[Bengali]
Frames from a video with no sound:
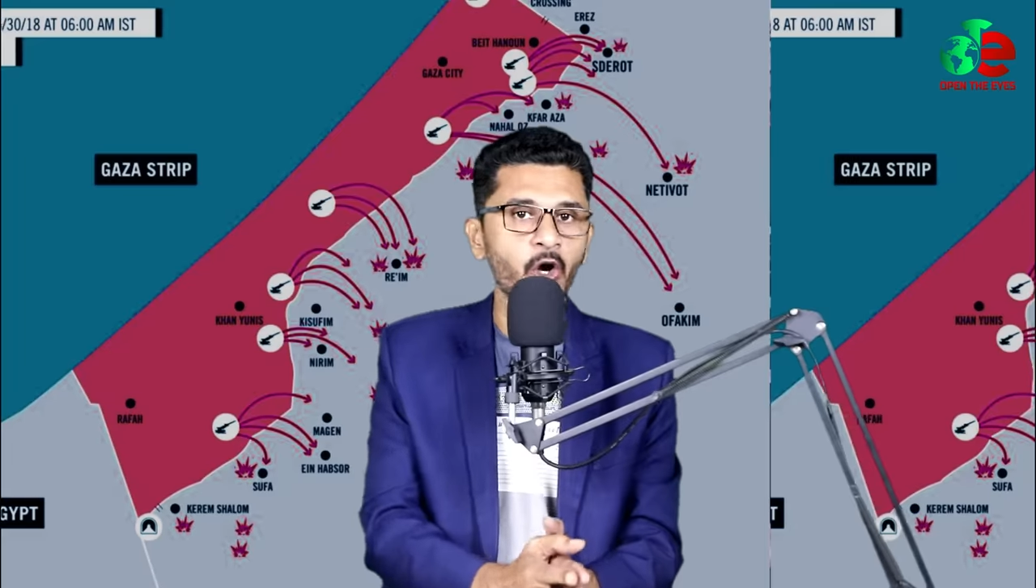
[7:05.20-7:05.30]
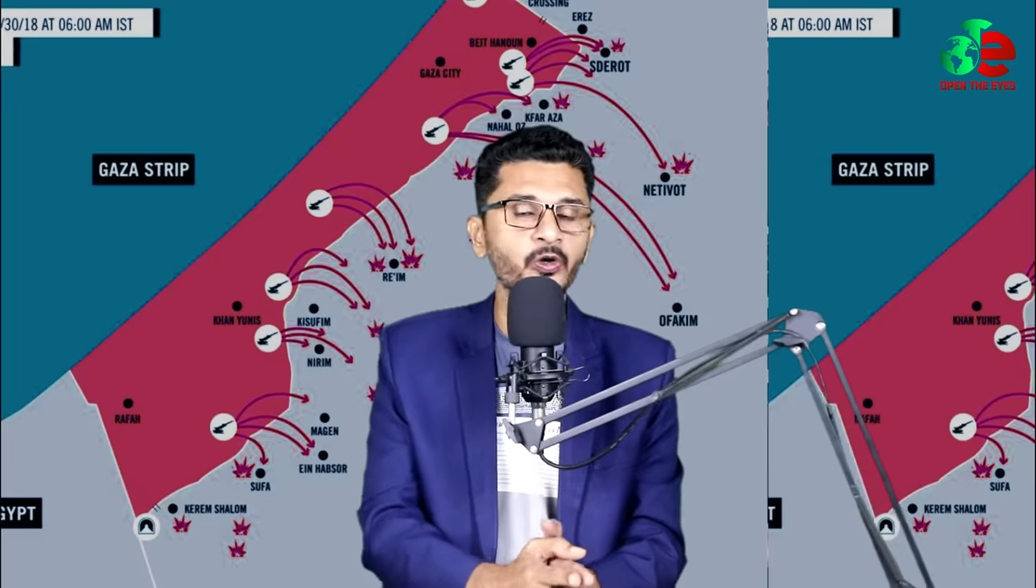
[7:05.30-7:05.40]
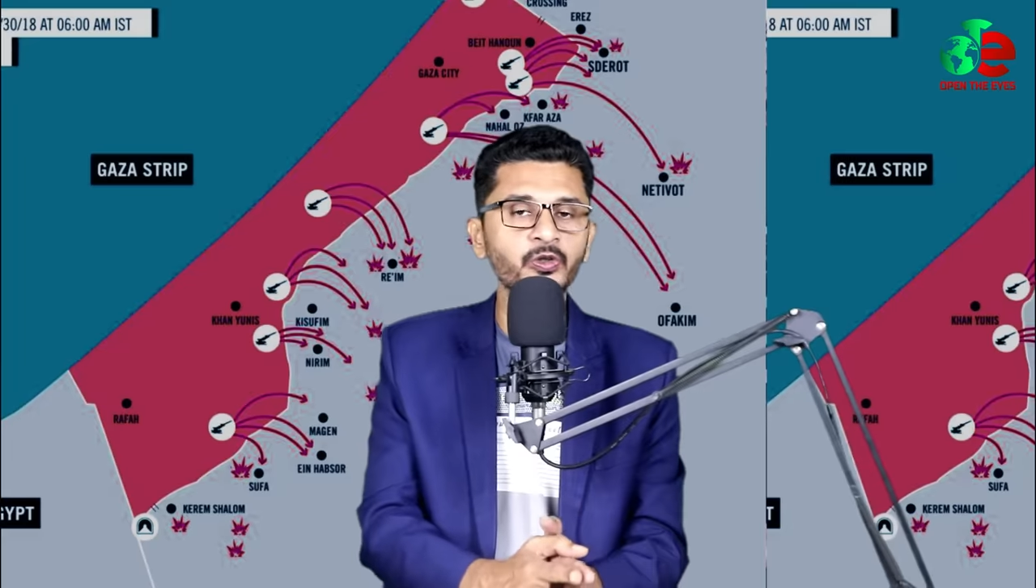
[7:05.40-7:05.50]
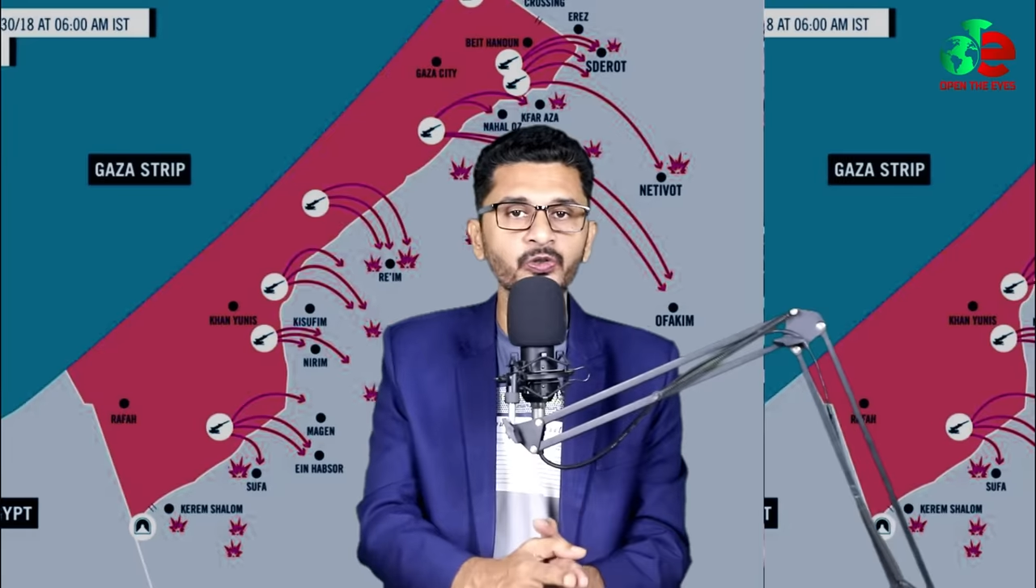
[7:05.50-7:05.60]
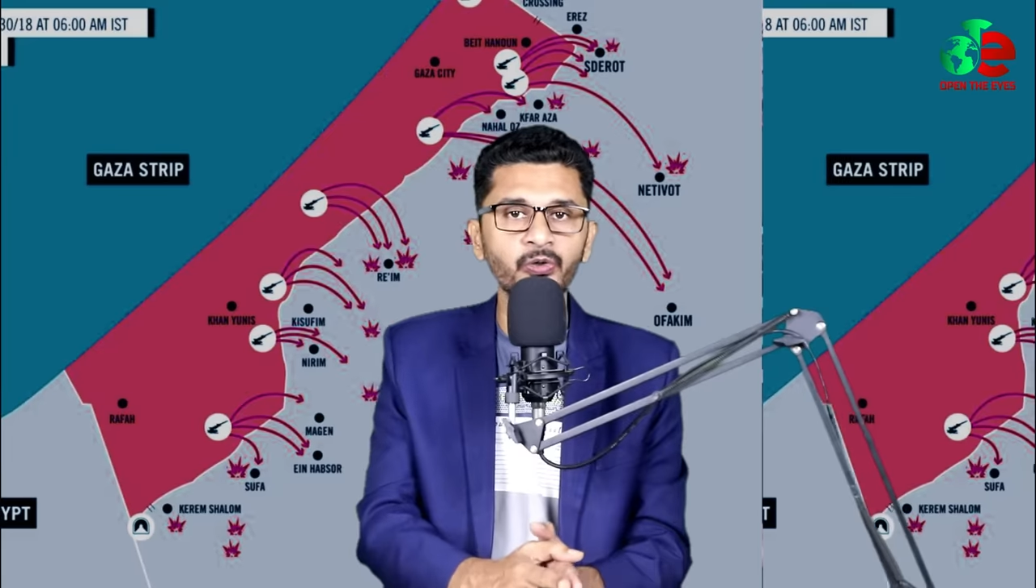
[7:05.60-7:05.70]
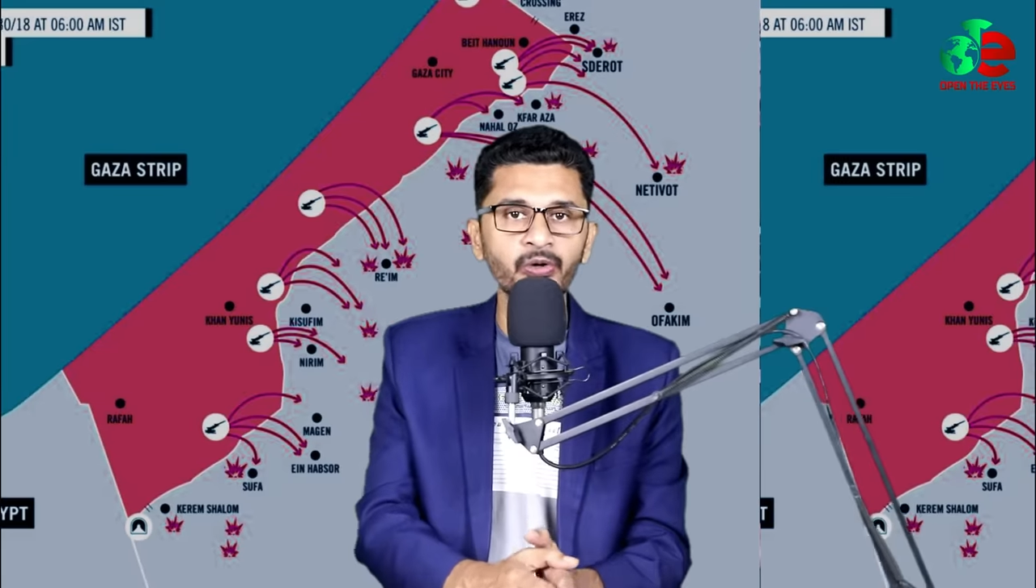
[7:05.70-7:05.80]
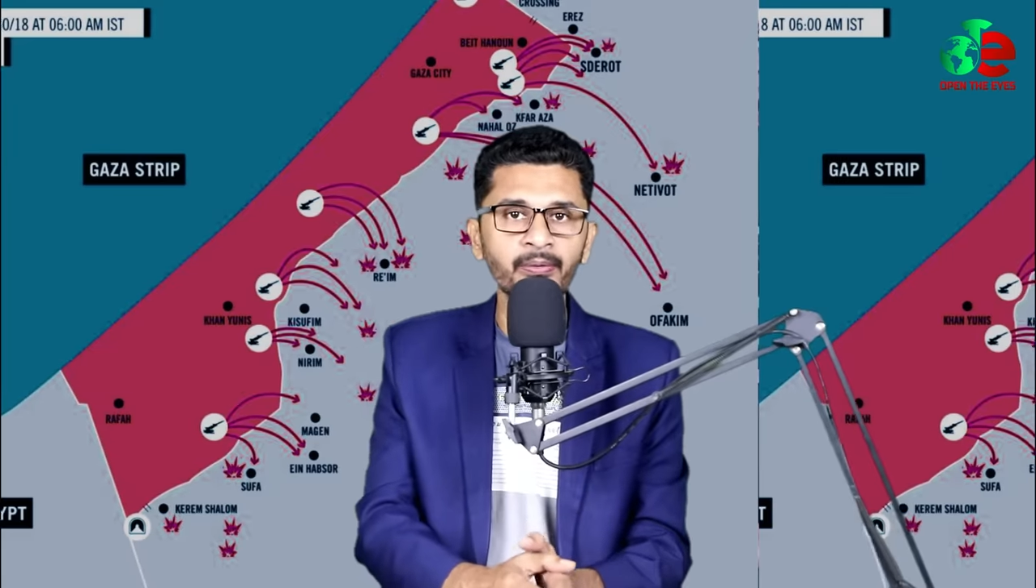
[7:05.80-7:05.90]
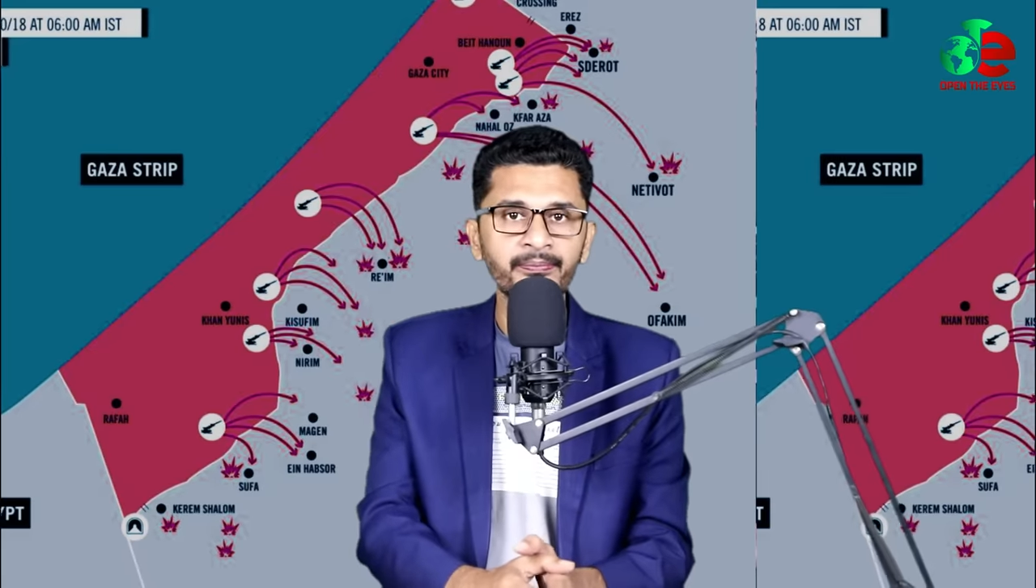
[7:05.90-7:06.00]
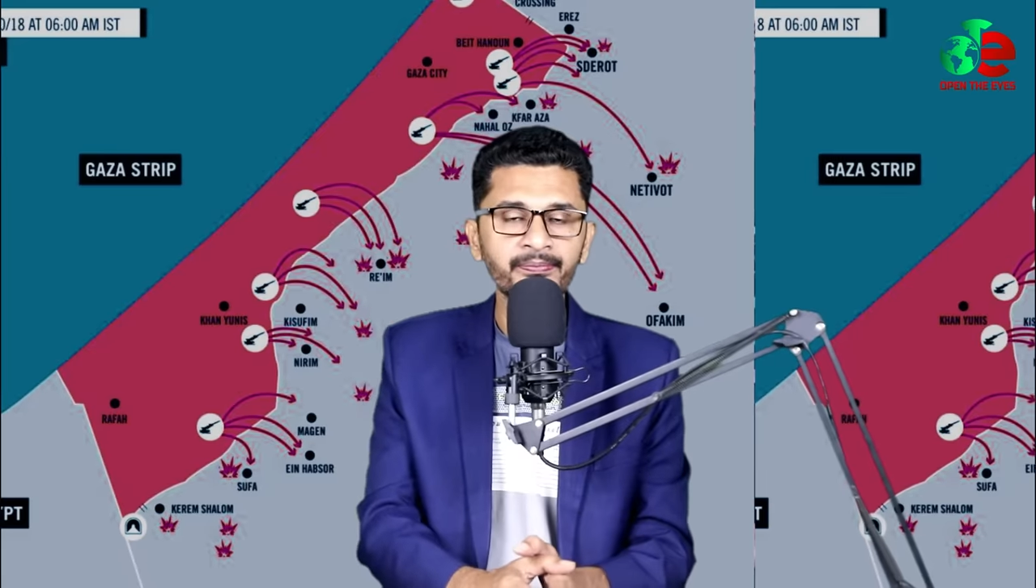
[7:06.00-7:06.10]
সংগঠনগুলো